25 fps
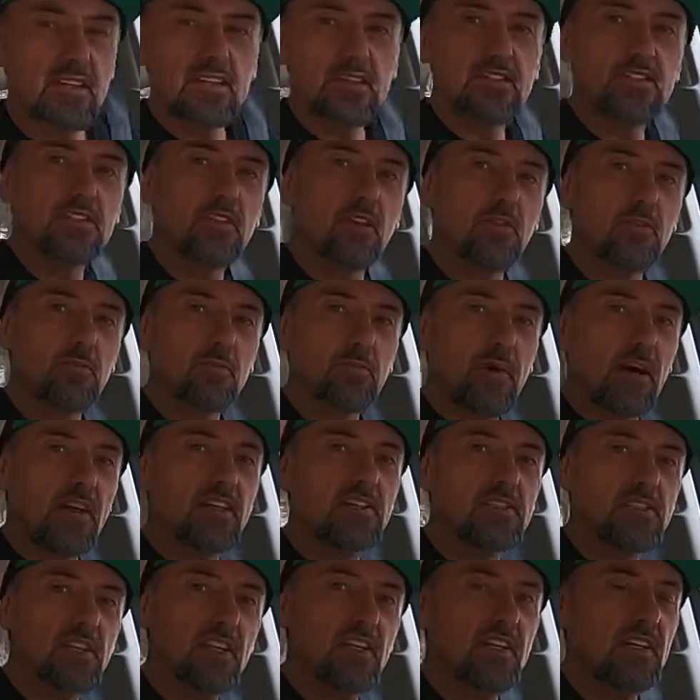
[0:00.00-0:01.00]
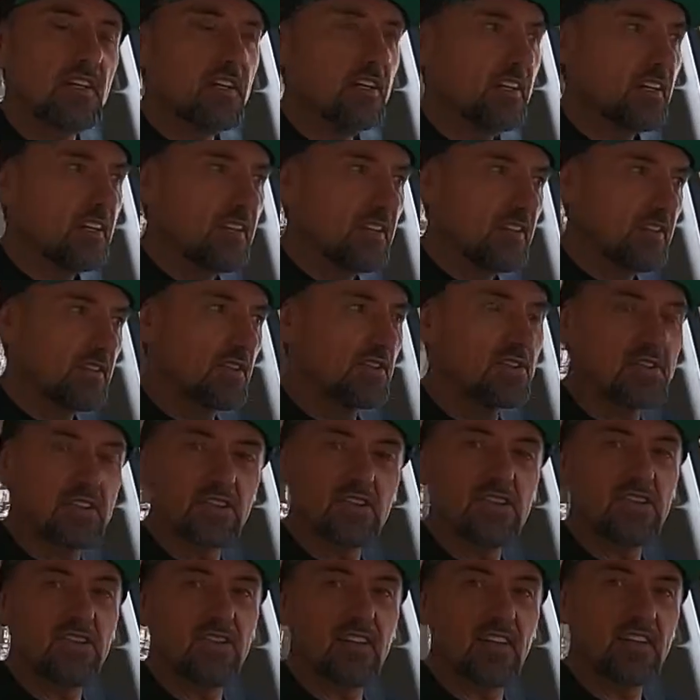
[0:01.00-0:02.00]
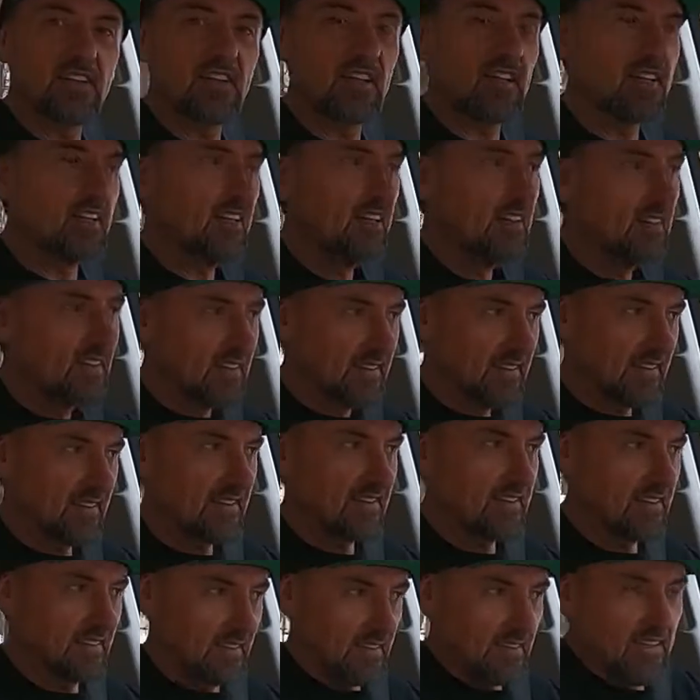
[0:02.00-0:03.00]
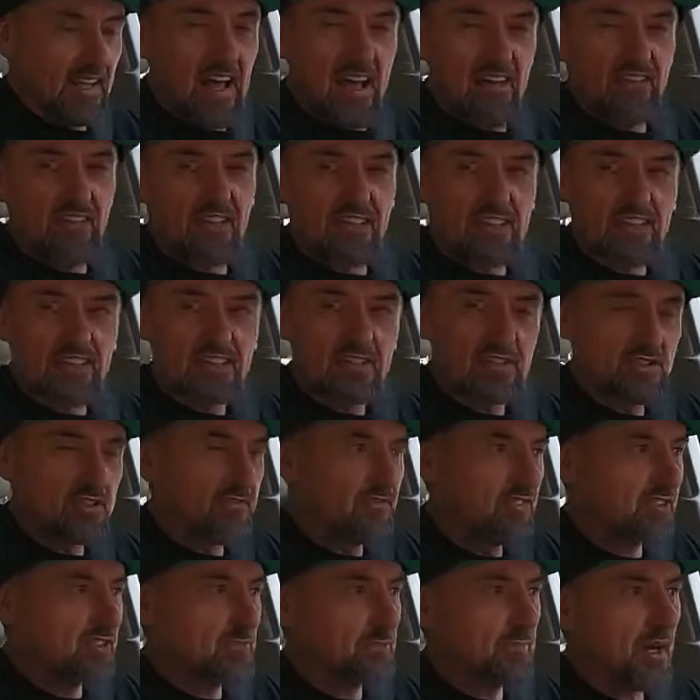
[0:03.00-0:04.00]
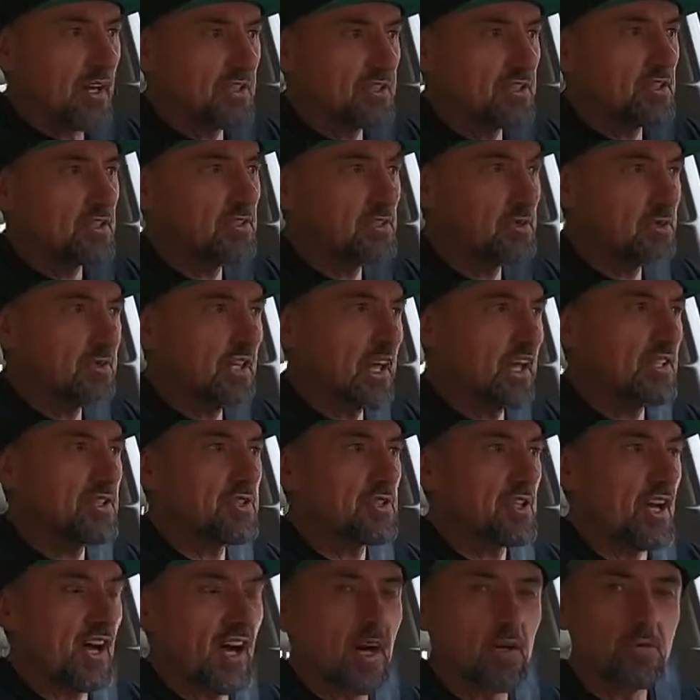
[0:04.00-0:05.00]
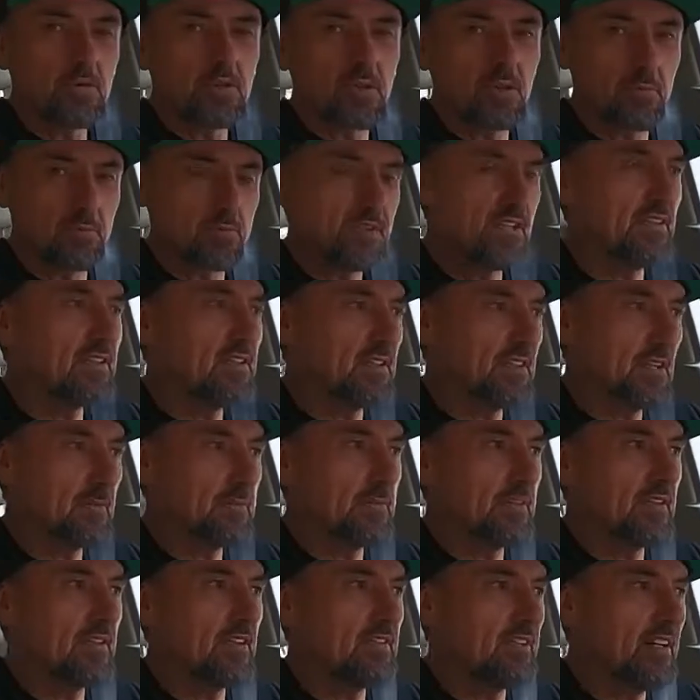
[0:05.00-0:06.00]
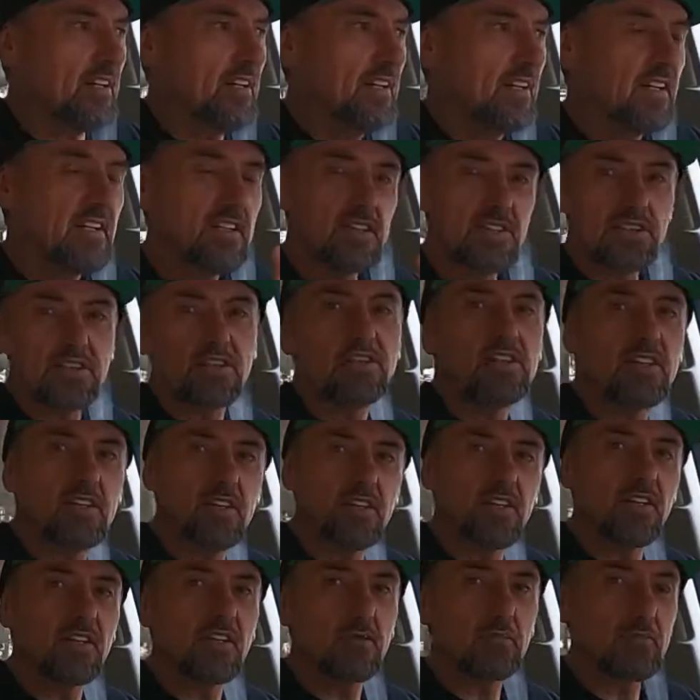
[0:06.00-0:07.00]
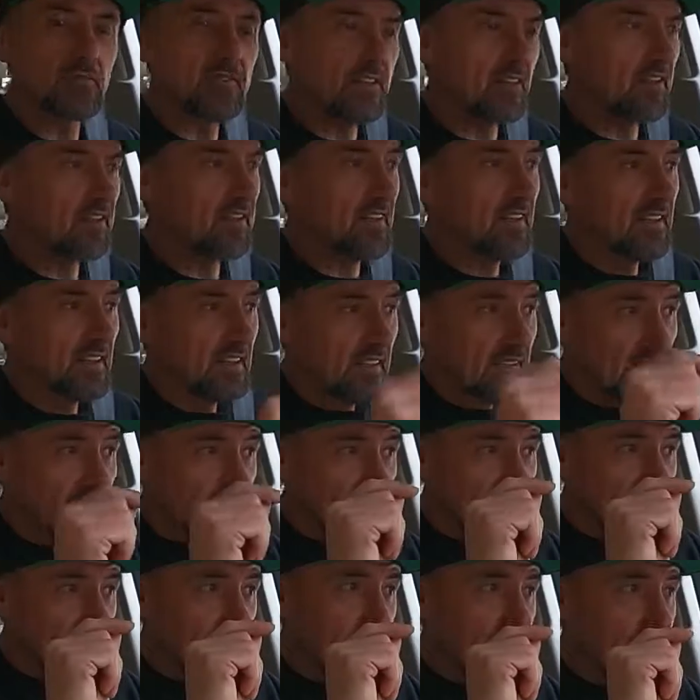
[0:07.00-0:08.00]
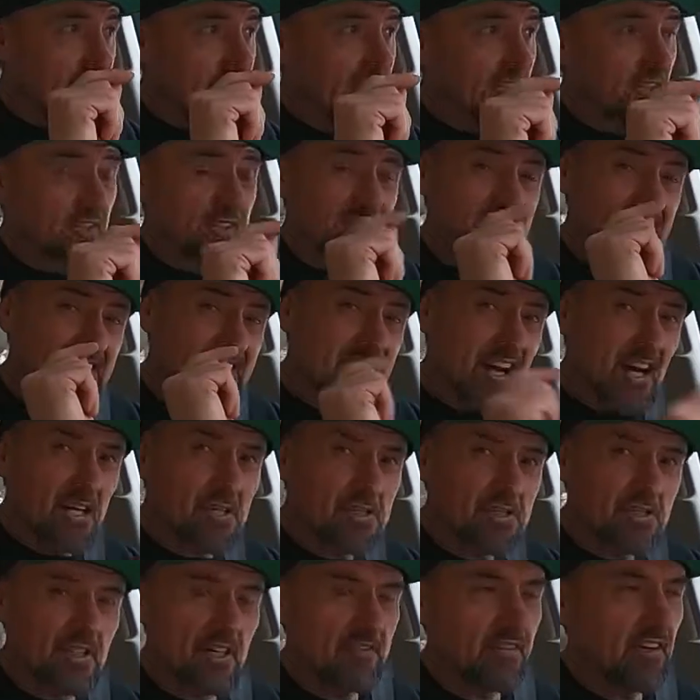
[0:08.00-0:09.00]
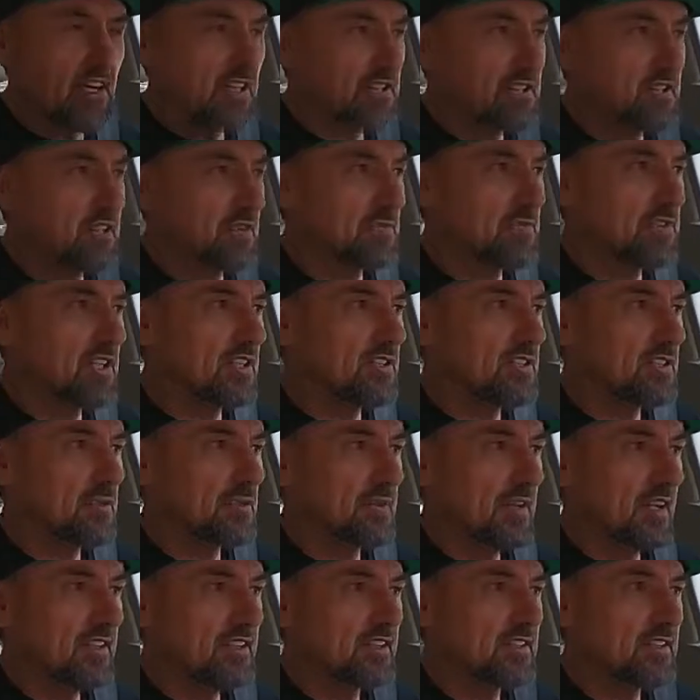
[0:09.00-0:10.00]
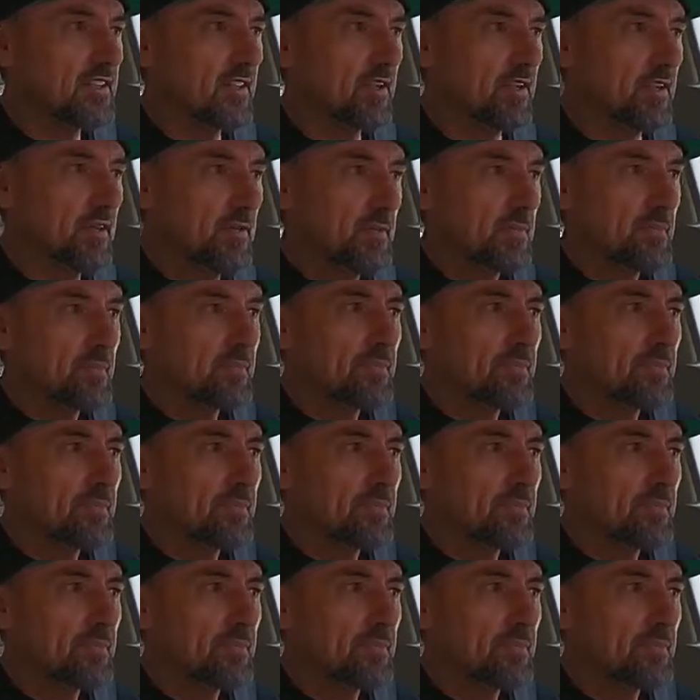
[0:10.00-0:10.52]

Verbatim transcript: są bardziej dostosowane dla Was. Czy Wy bardziej czujecie auto przednionapędowe, czy tylnonapędowe? Dlatego strasznie ważną rzeczą jest to,